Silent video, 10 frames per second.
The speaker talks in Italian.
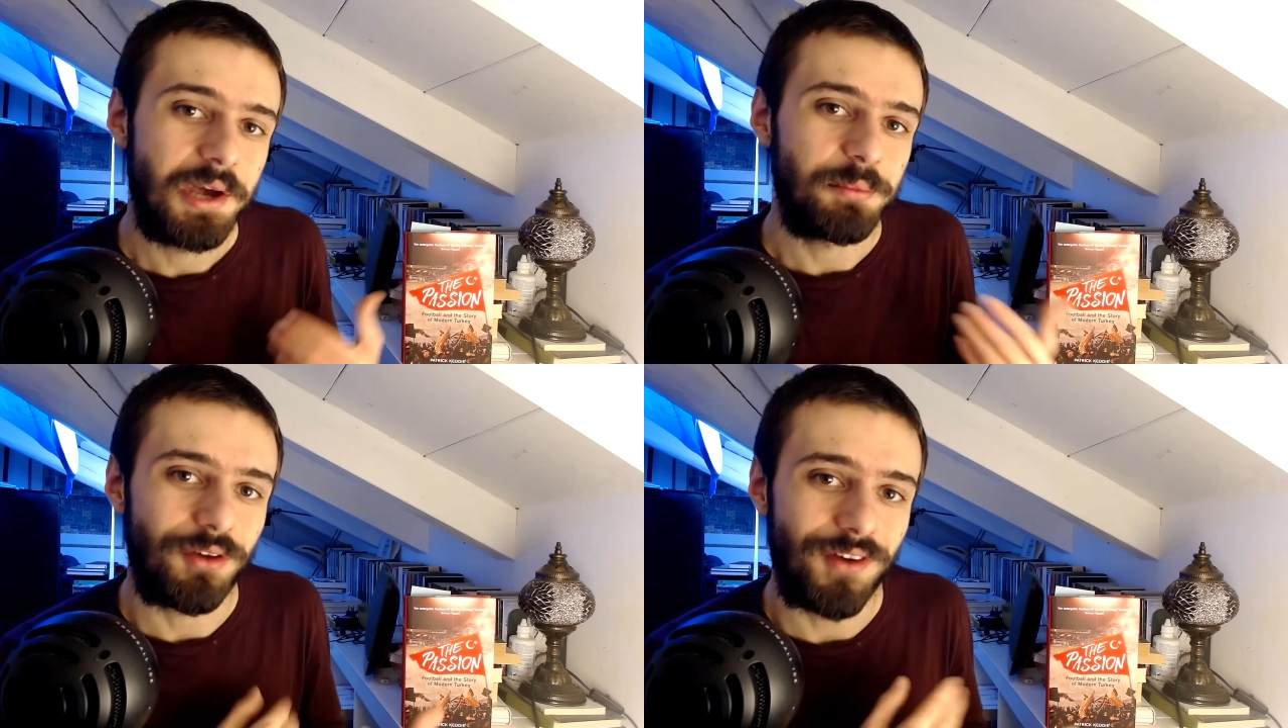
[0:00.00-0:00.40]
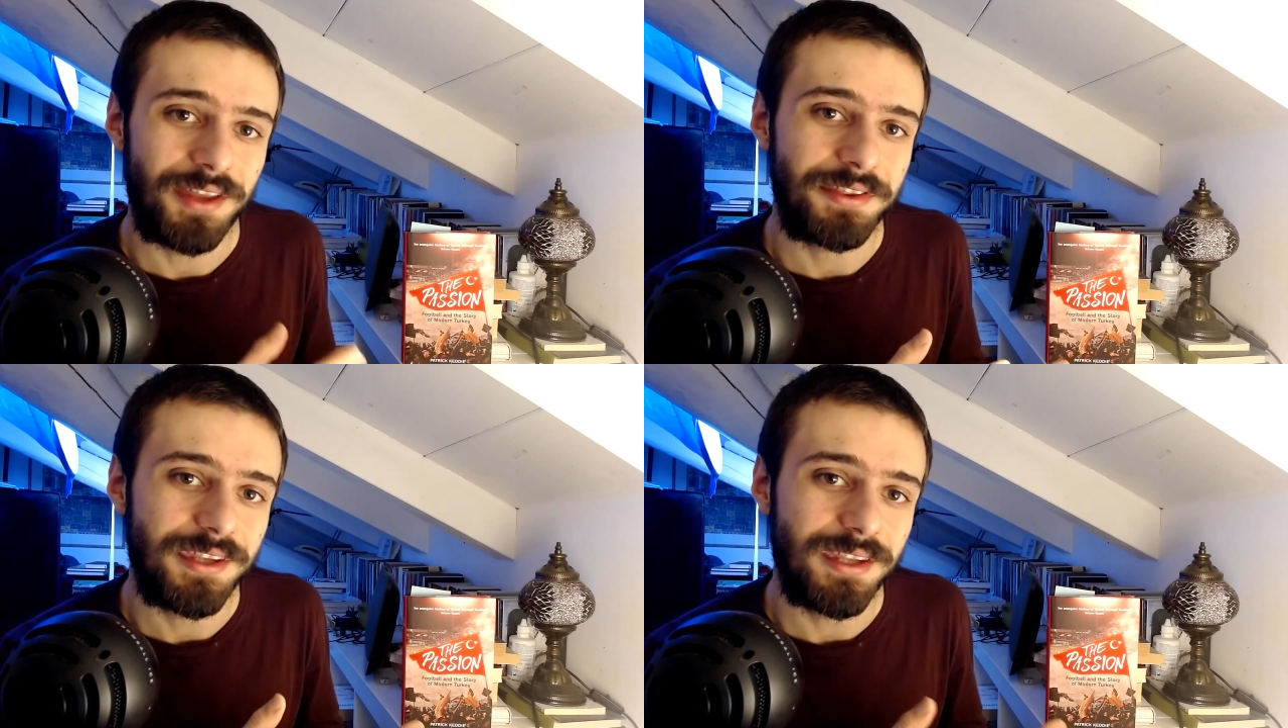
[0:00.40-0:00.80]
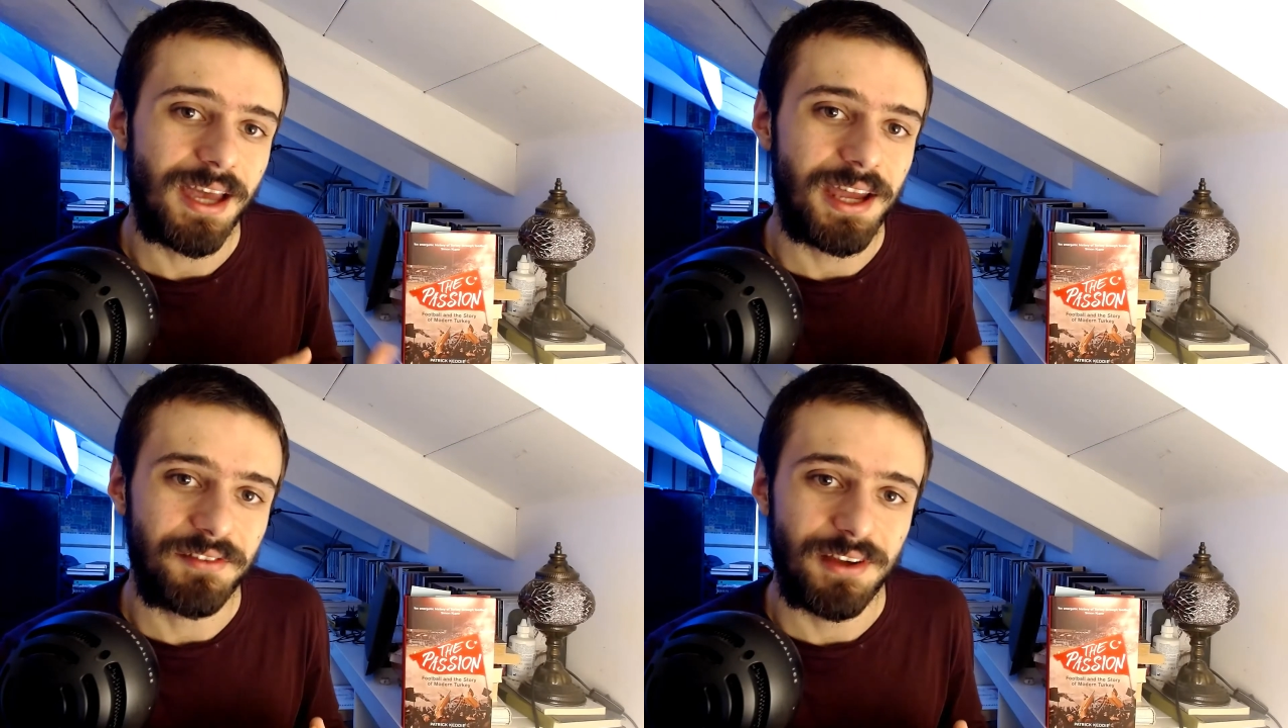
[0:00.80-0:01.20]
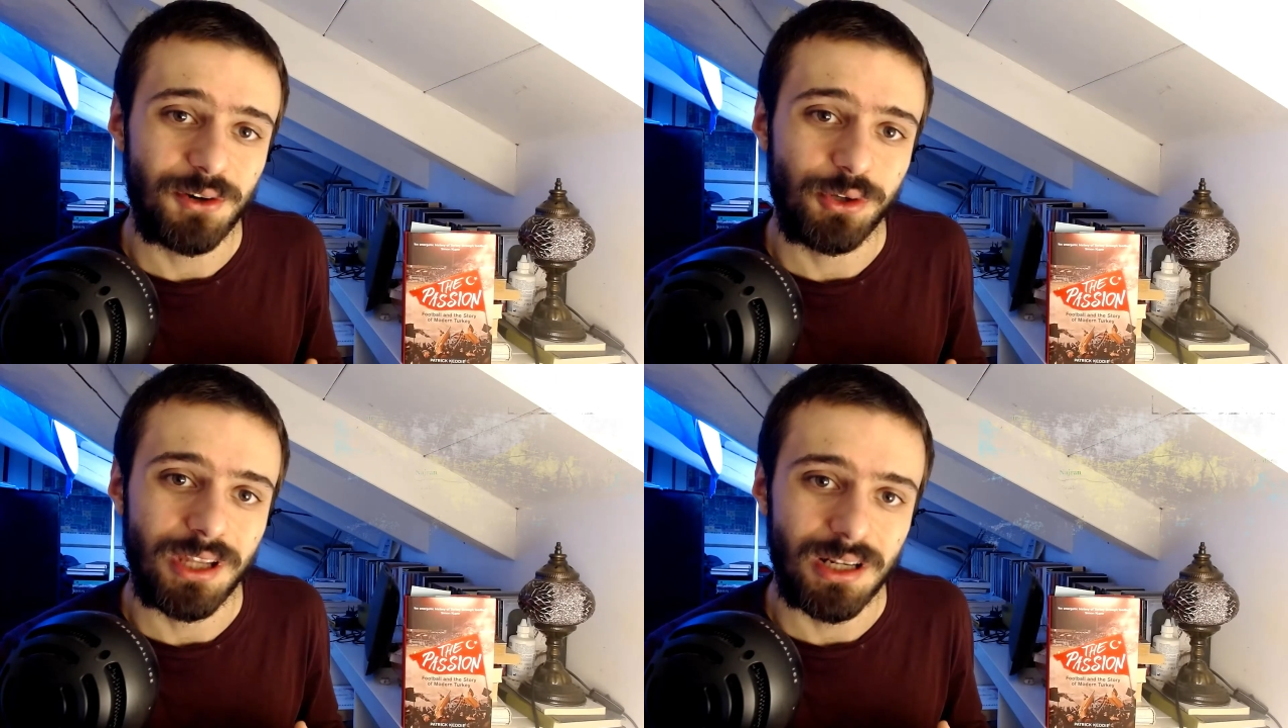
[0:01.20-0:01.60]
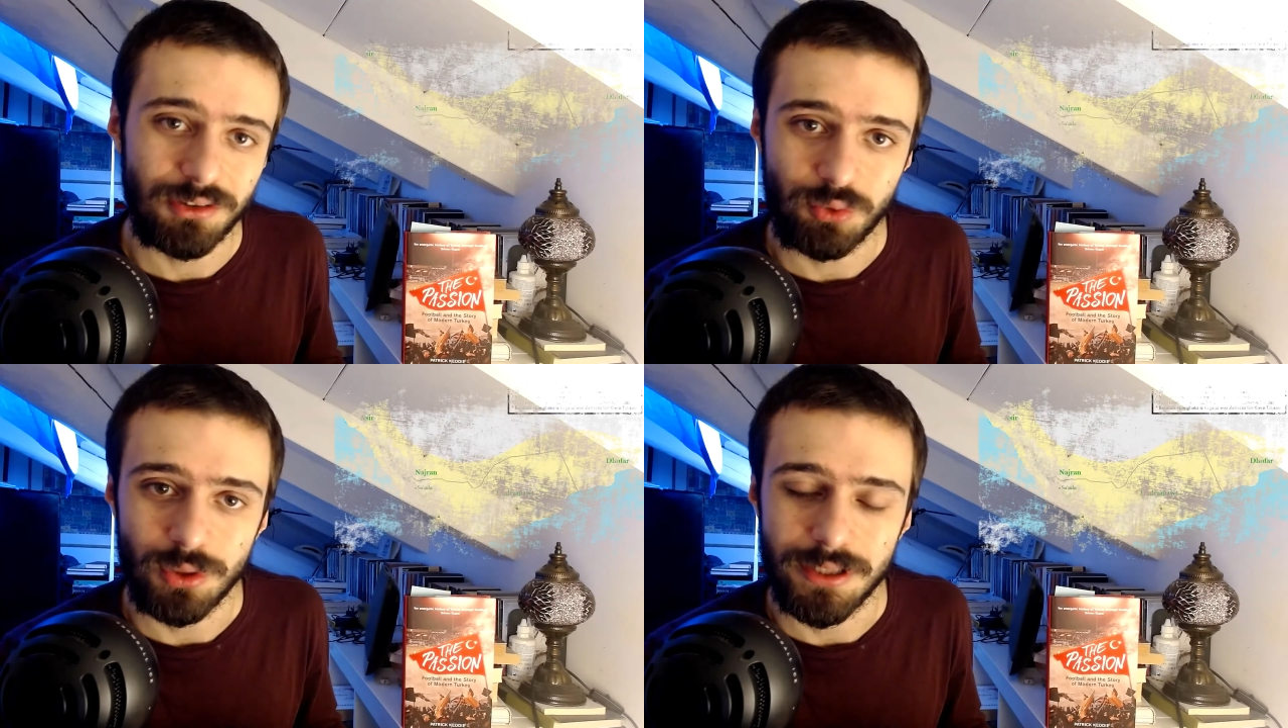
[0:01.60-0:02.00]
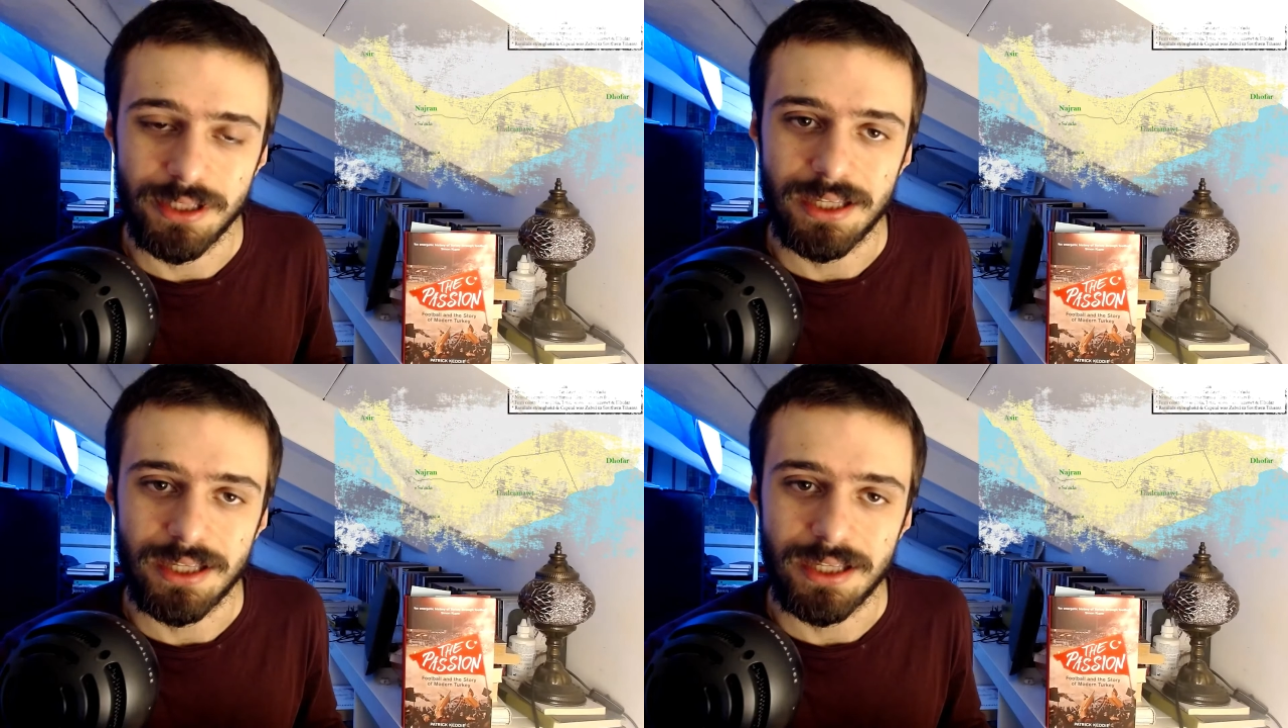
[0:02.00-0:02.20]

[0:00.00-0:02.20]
Più avanti arrivarono i Rasulidi,